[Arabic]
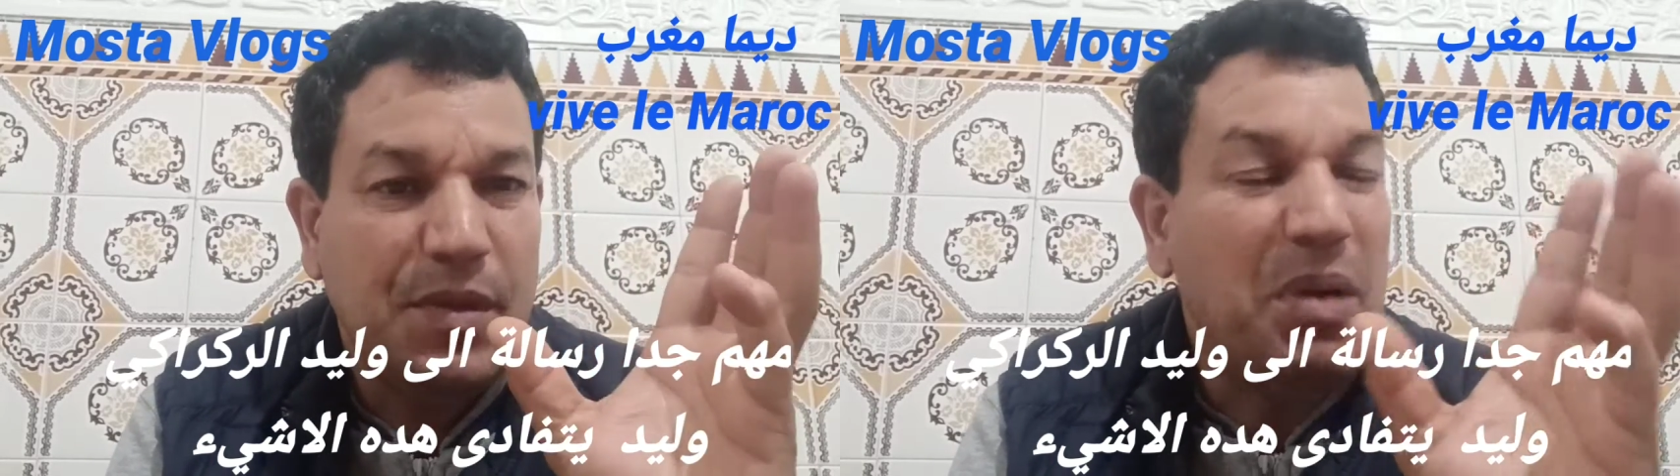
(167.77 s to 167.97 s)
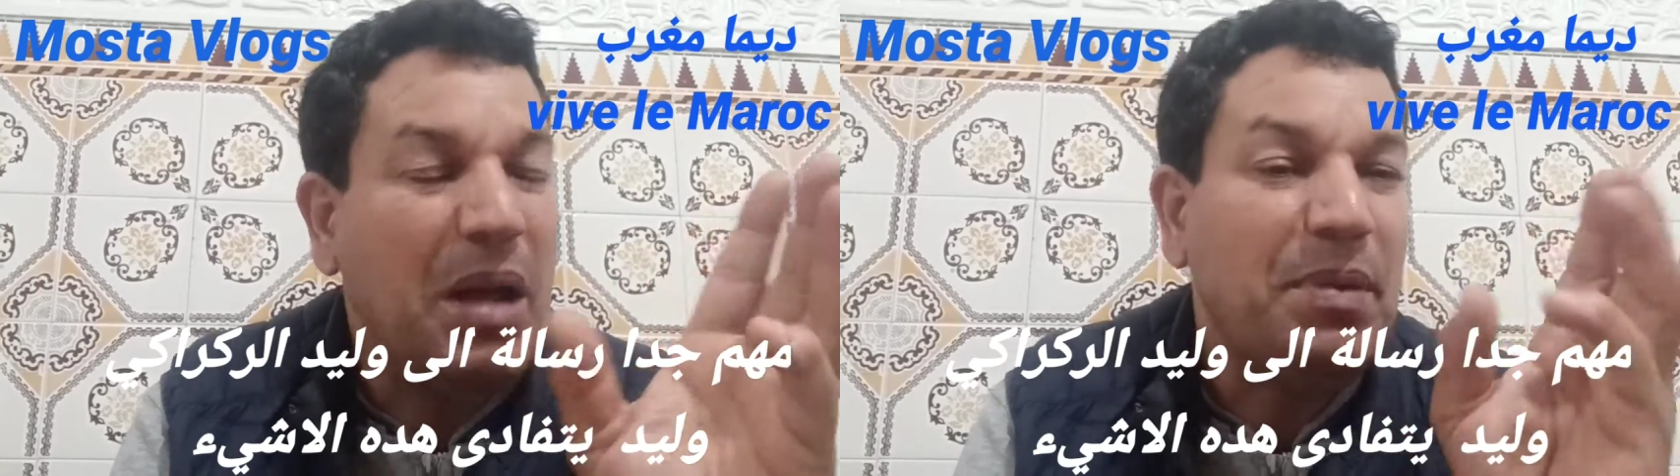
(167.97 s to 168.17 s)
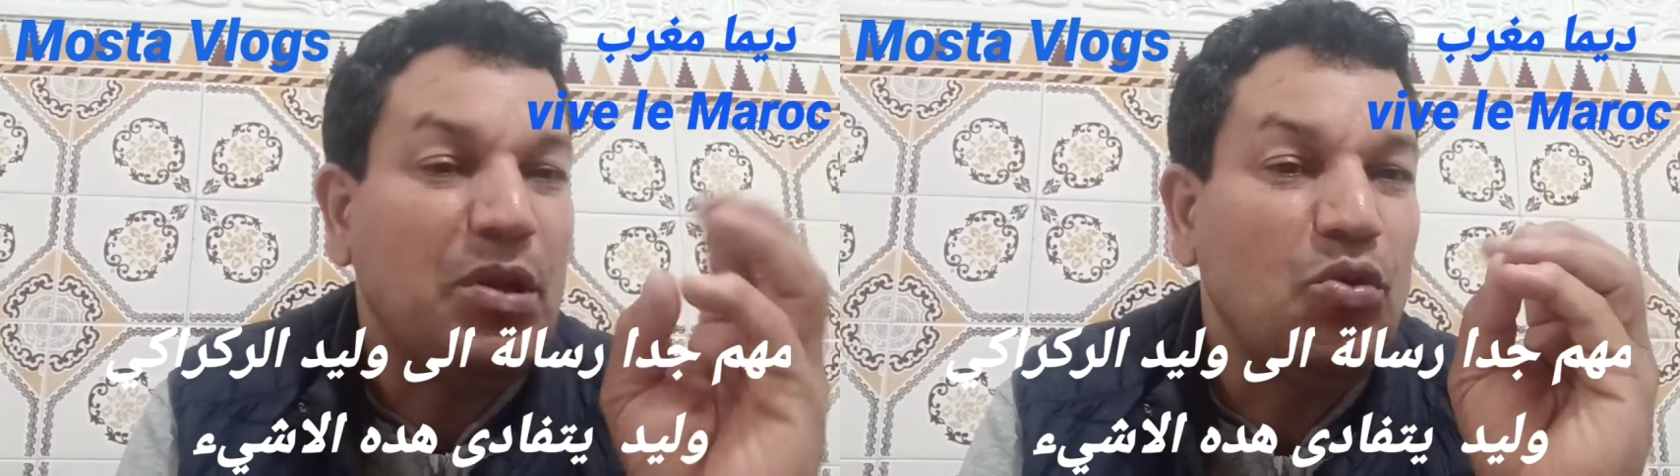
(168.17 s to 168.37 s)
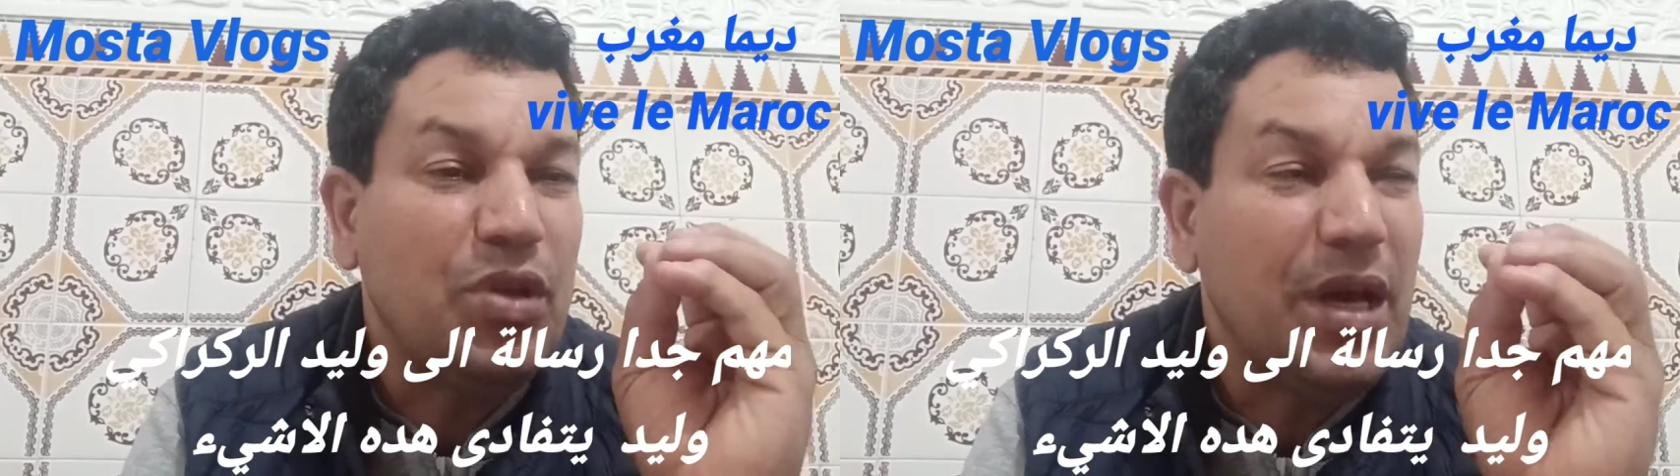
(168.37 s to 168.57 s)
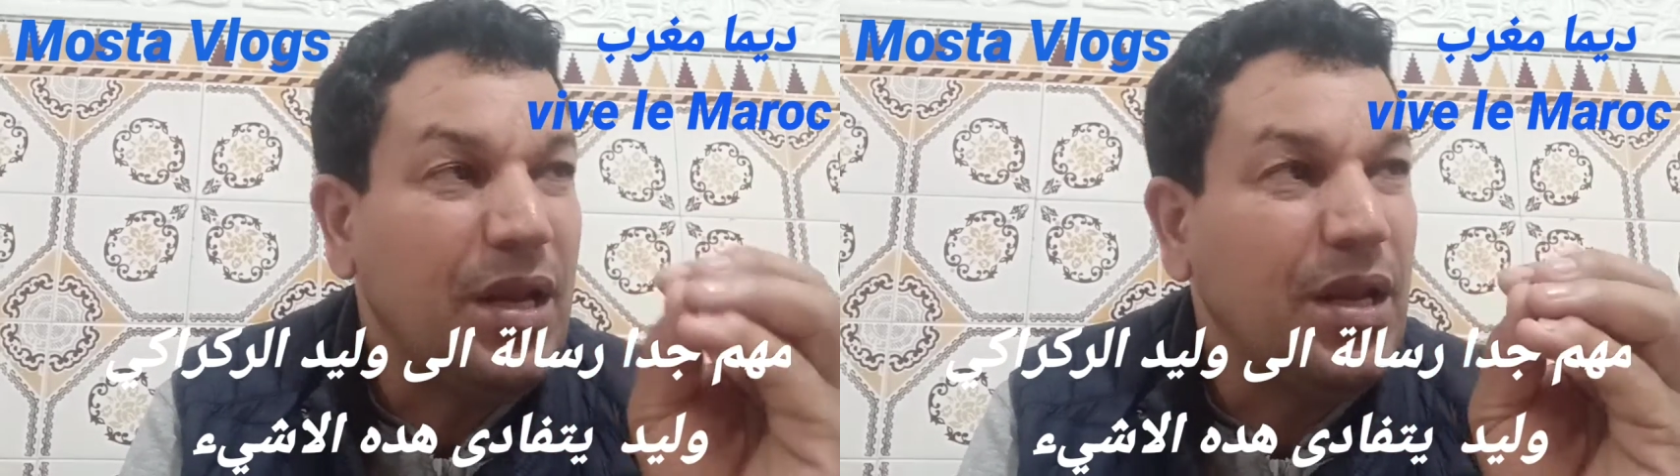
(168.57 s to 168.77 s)
بحال البارديو
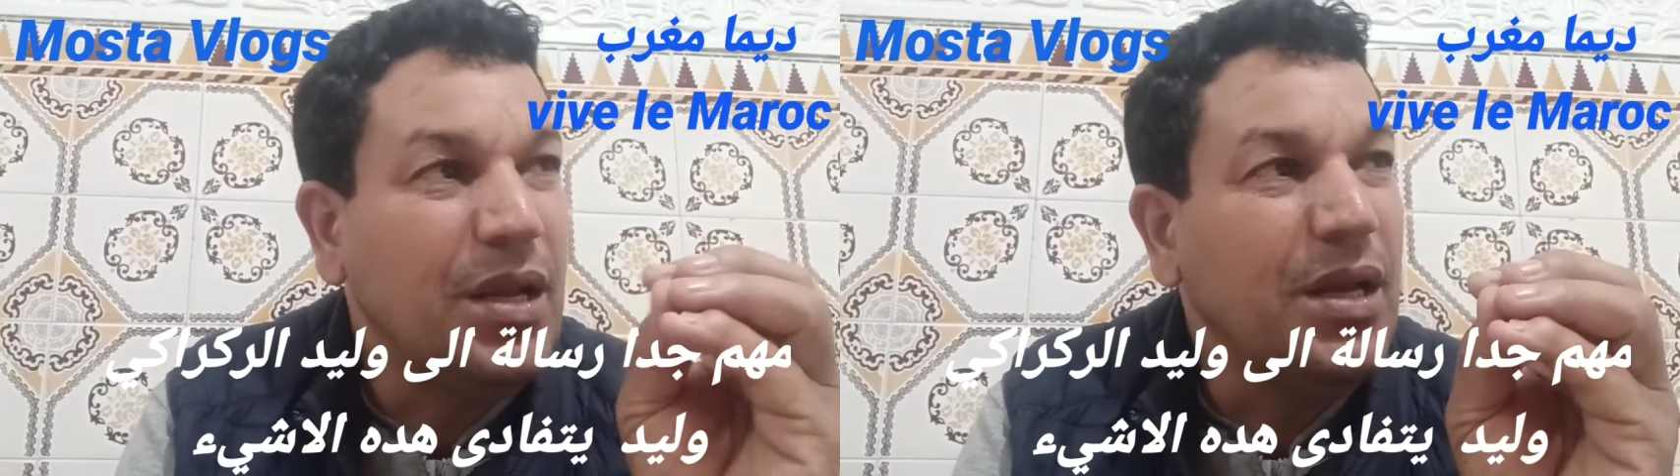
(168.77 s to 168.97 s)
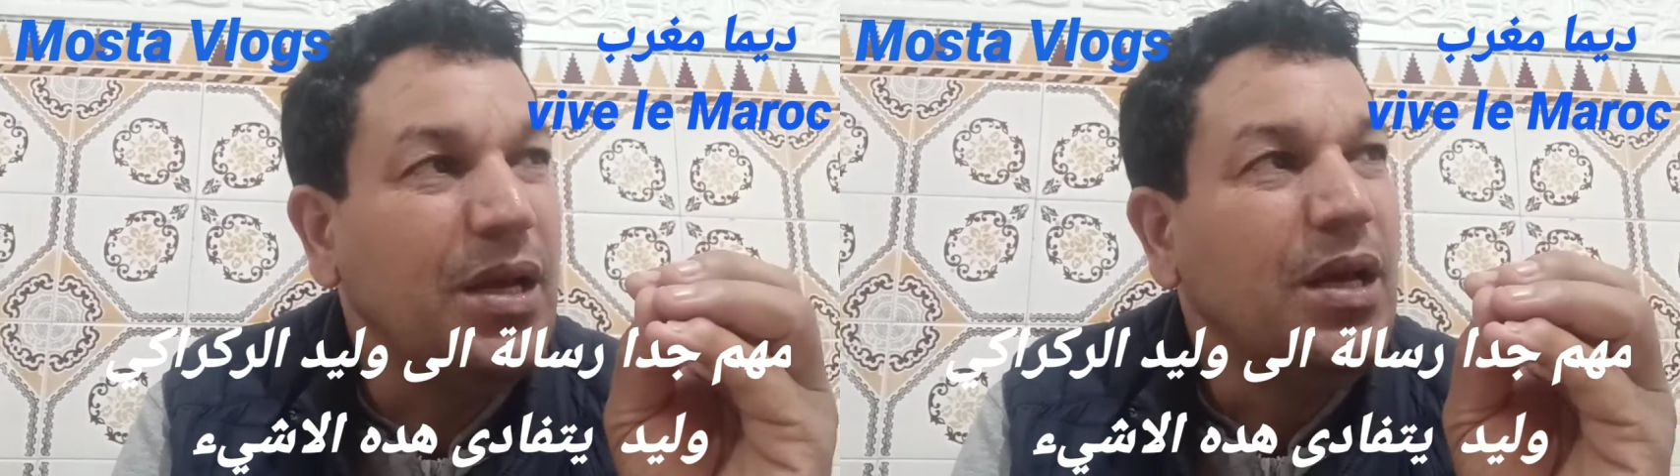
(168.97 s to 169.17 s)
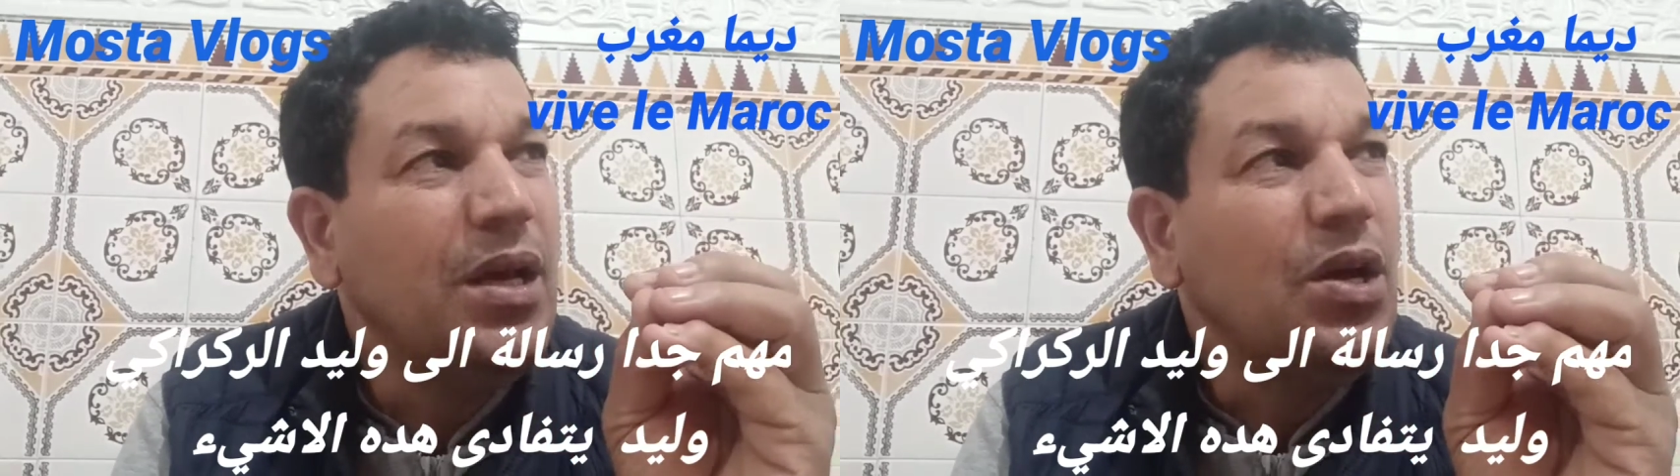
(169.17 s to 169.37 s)
ديال